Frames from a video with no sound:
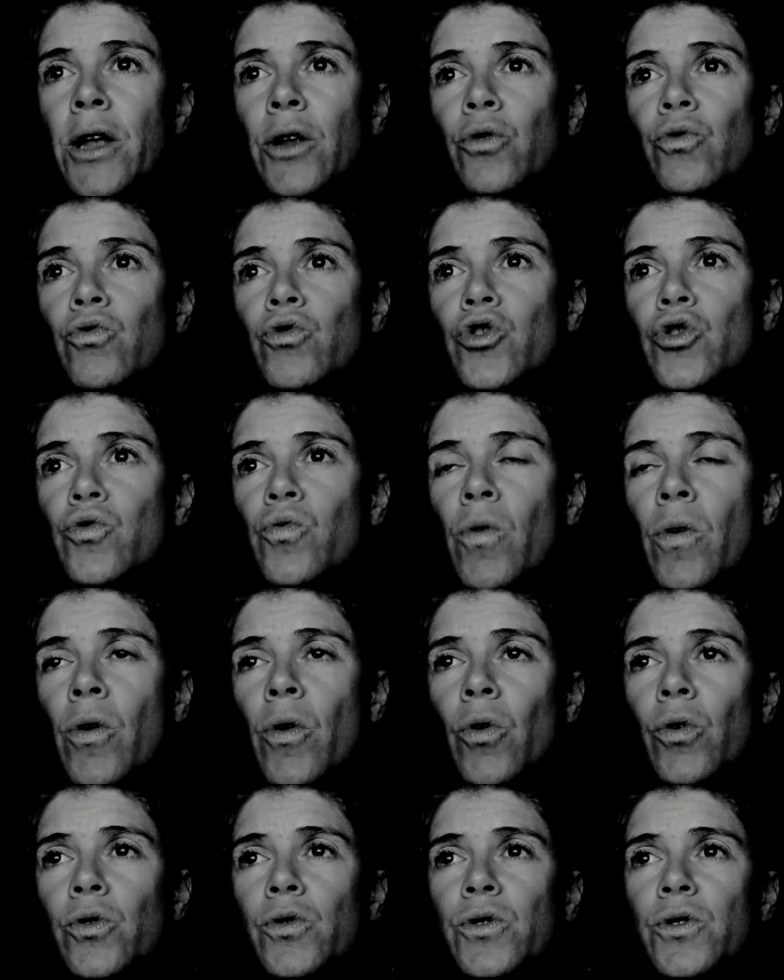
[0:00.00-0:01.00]
nous jouons
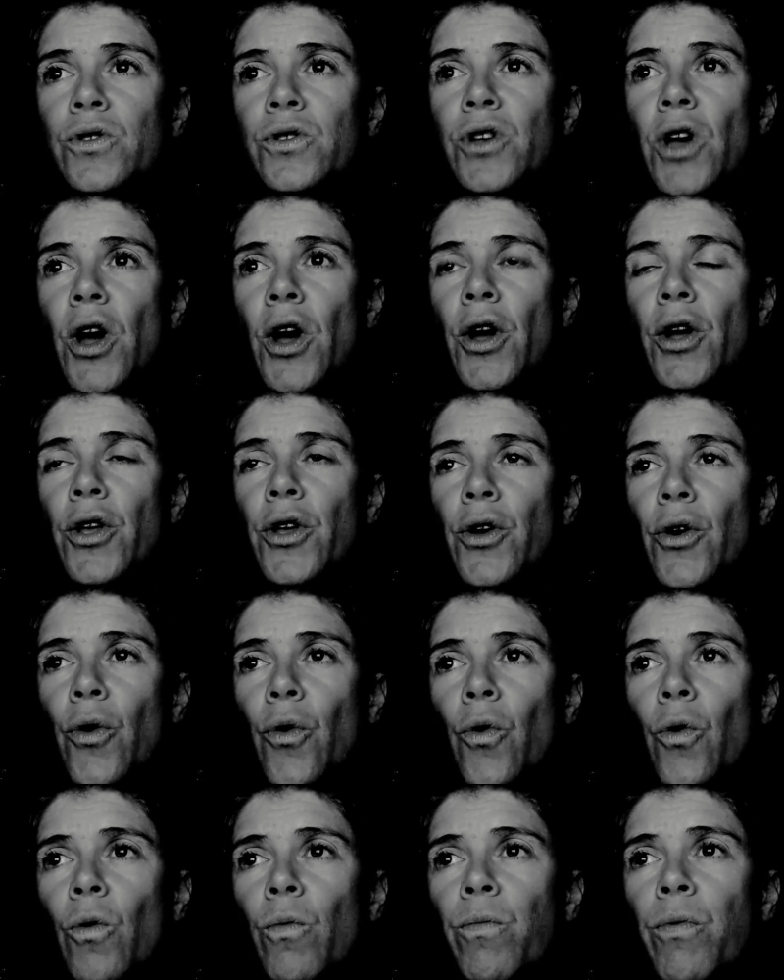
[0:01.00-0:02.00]
au seuil,
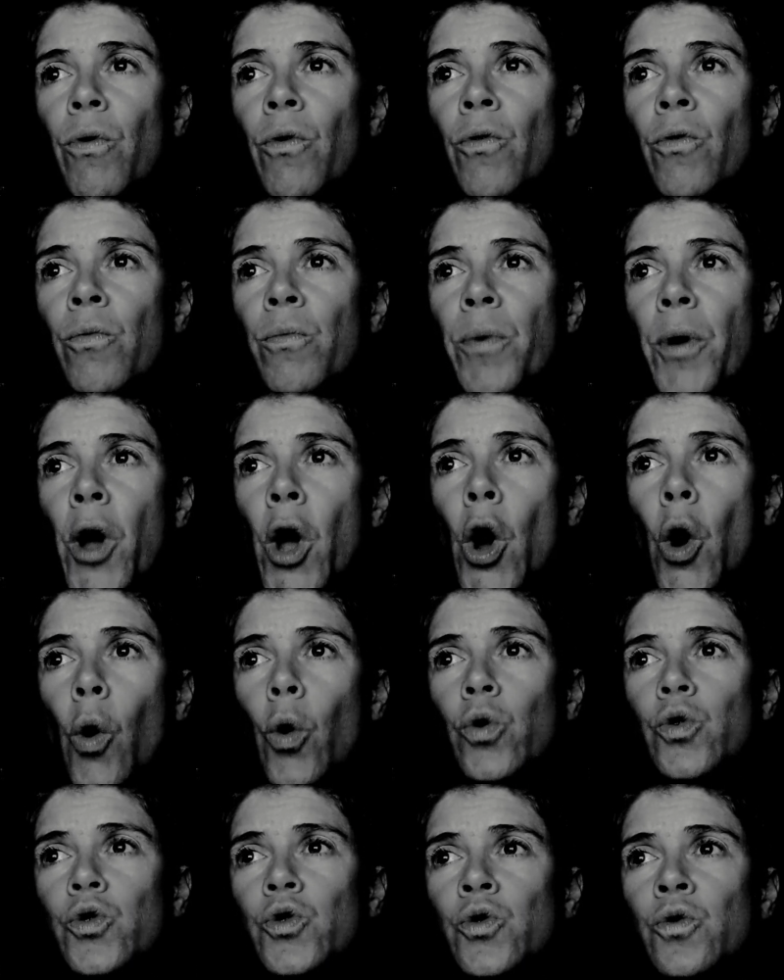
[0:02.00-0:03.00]
aux bombes,
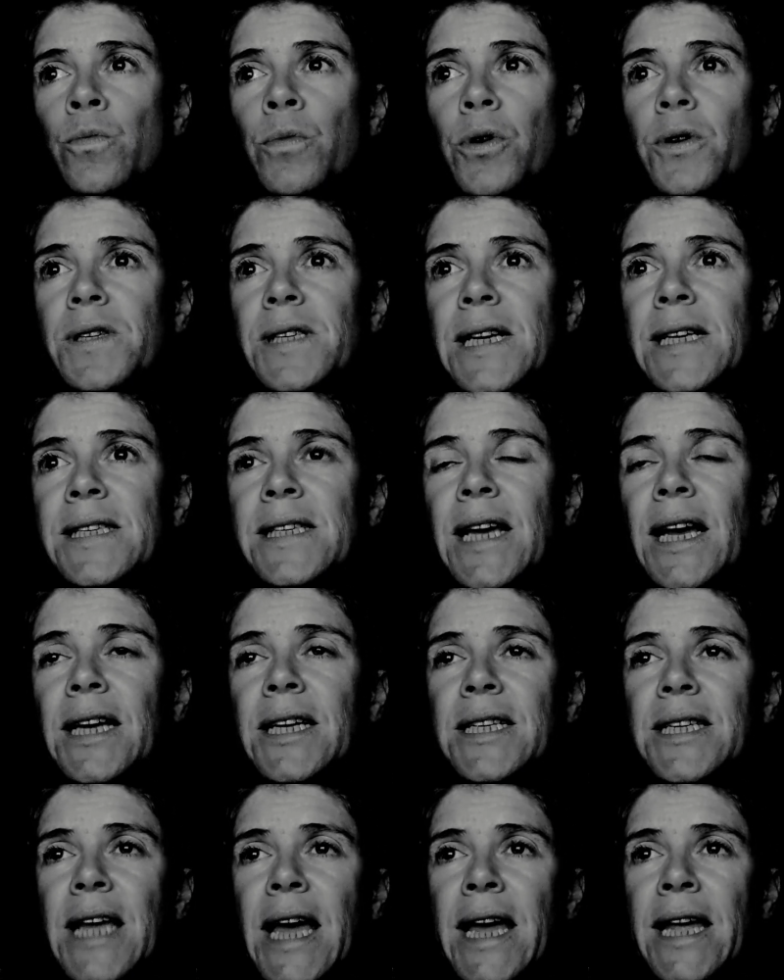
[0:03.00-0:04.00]
aux ombres
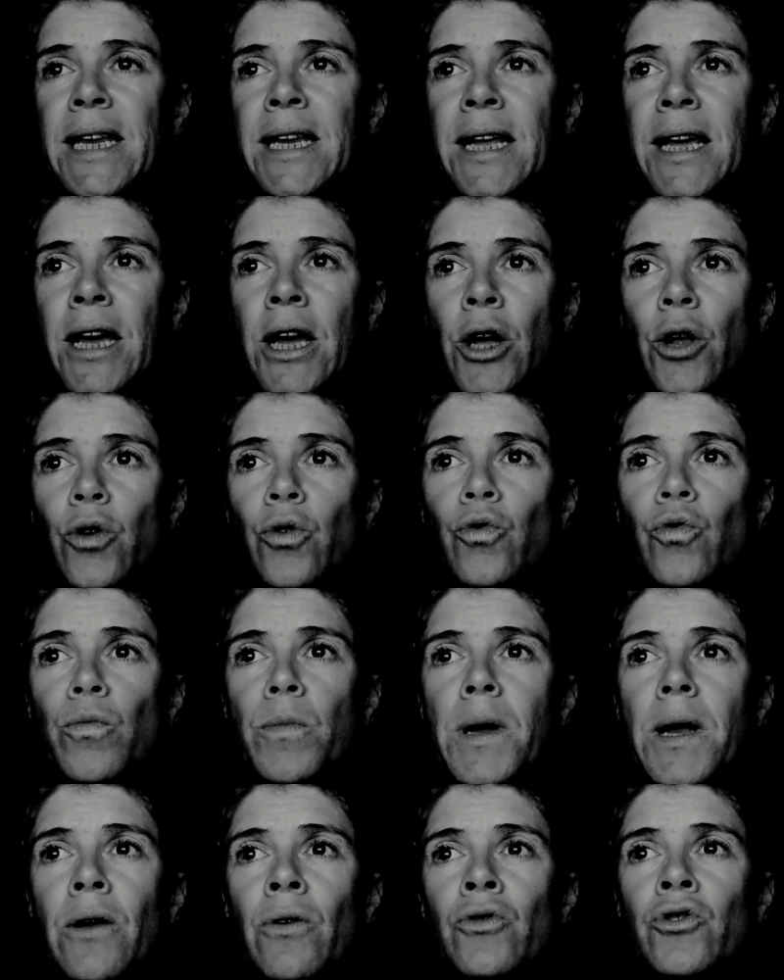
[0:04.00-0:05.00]
incertaines, nous
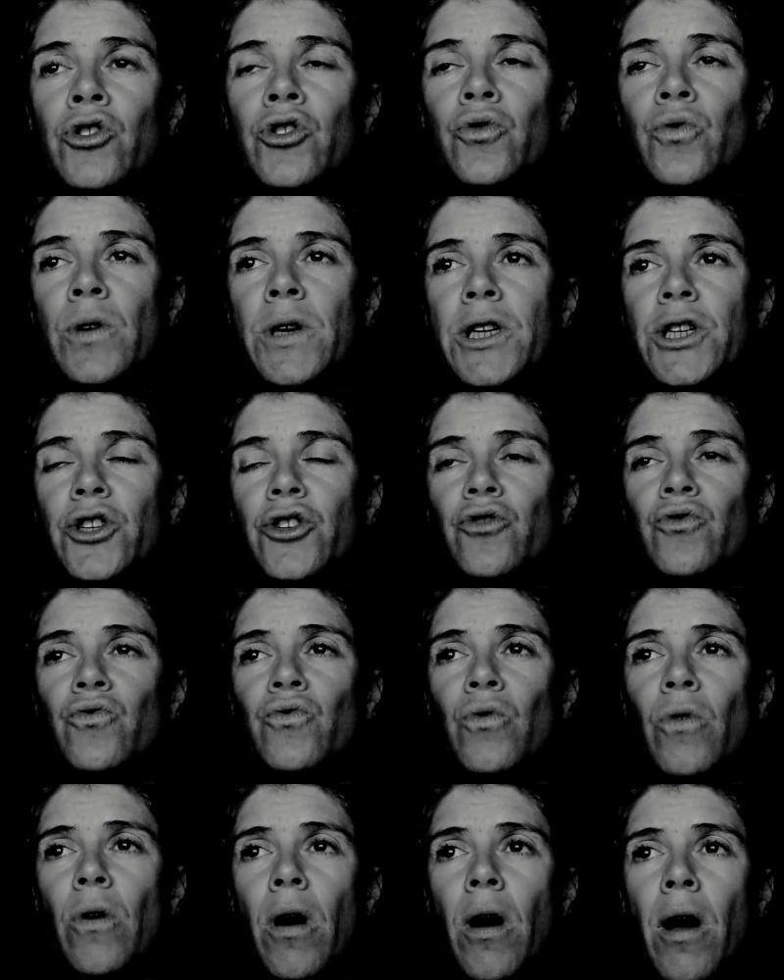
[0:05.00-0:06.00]
mélangeons les
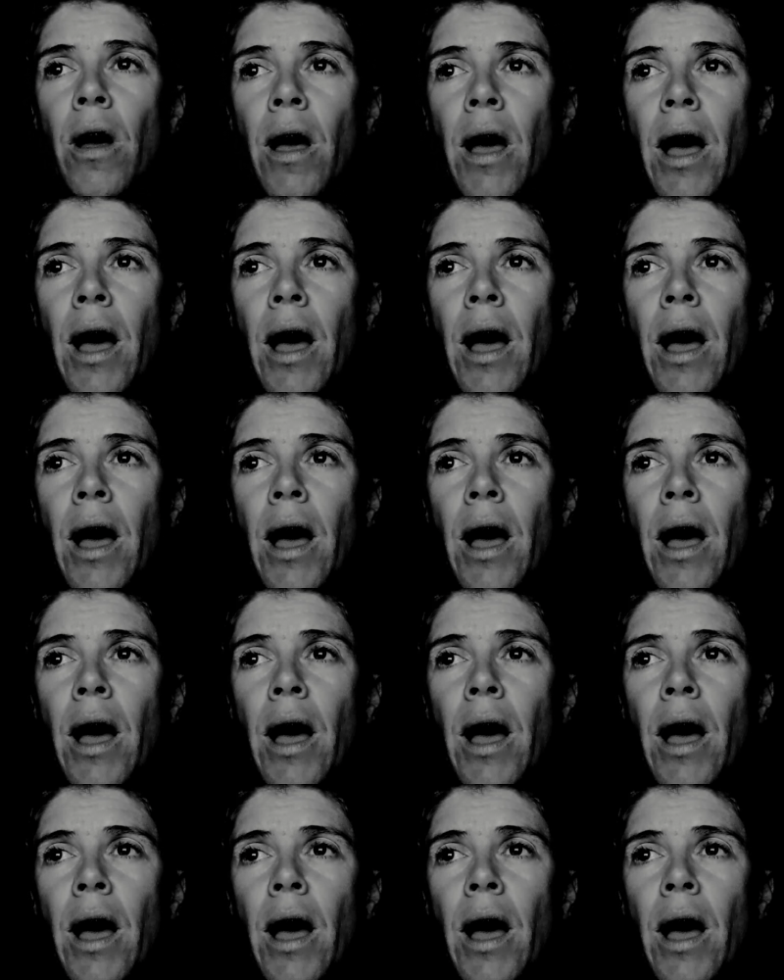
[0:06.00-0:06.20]
jours